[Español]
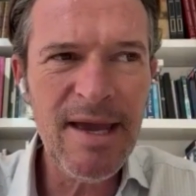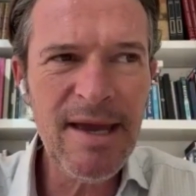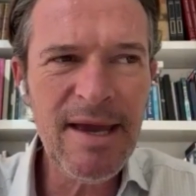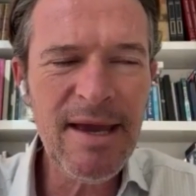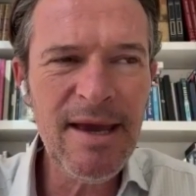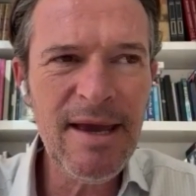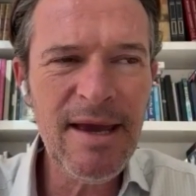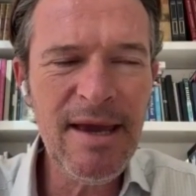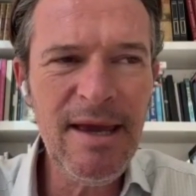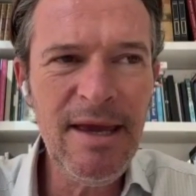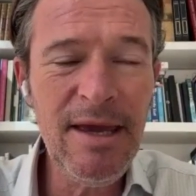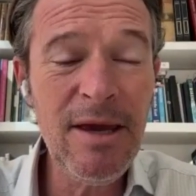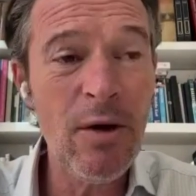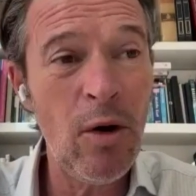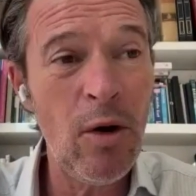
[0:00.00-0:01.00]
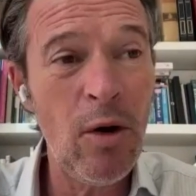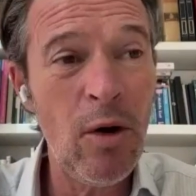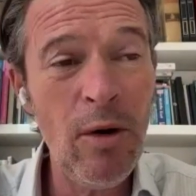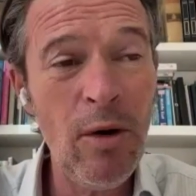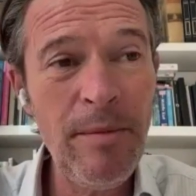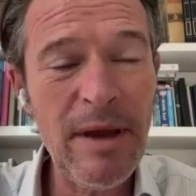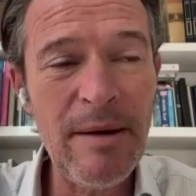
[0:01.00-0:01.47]
Eh, y
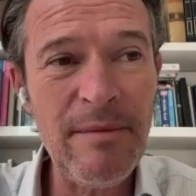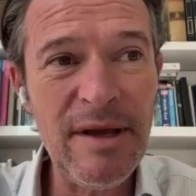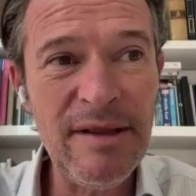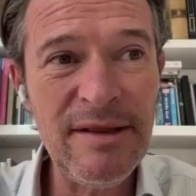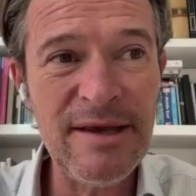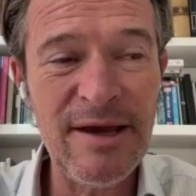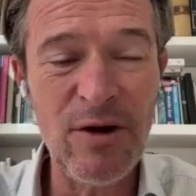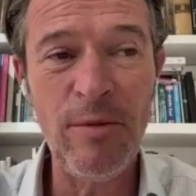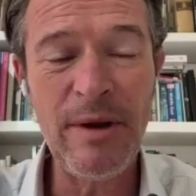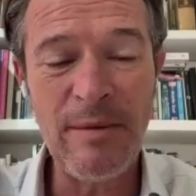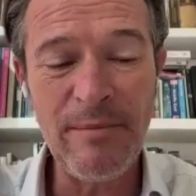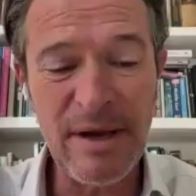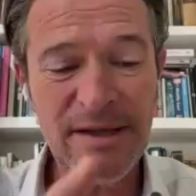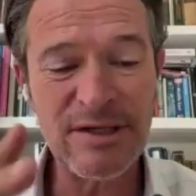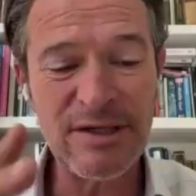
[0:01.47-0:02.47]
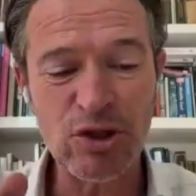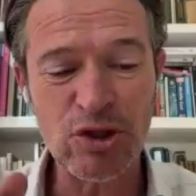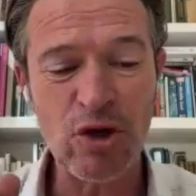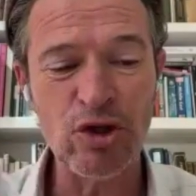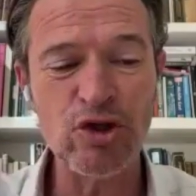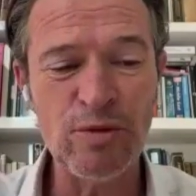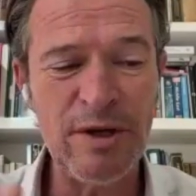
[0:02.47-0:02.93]
obviamente, obviamente
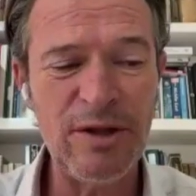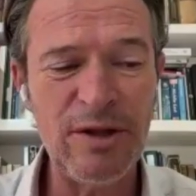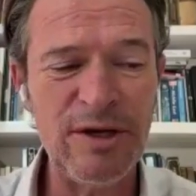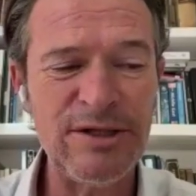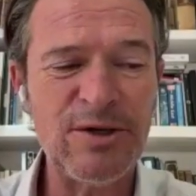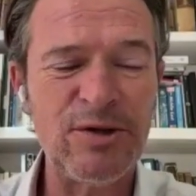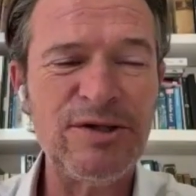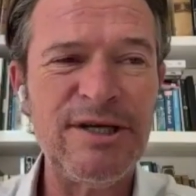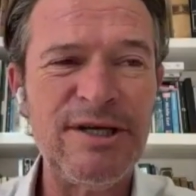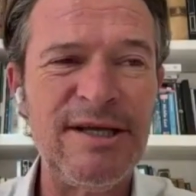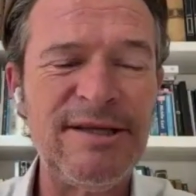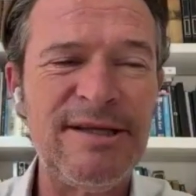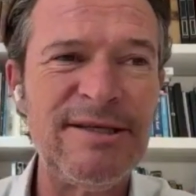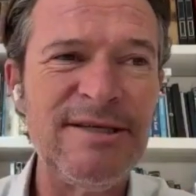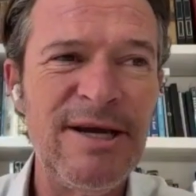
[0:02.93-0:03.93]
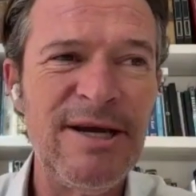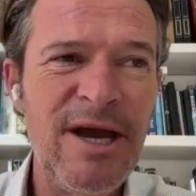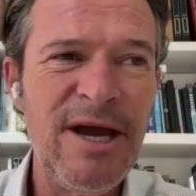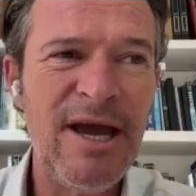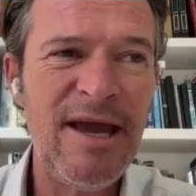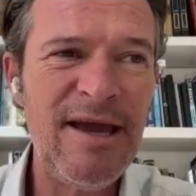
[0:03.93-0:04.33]
estos consumidores conscientes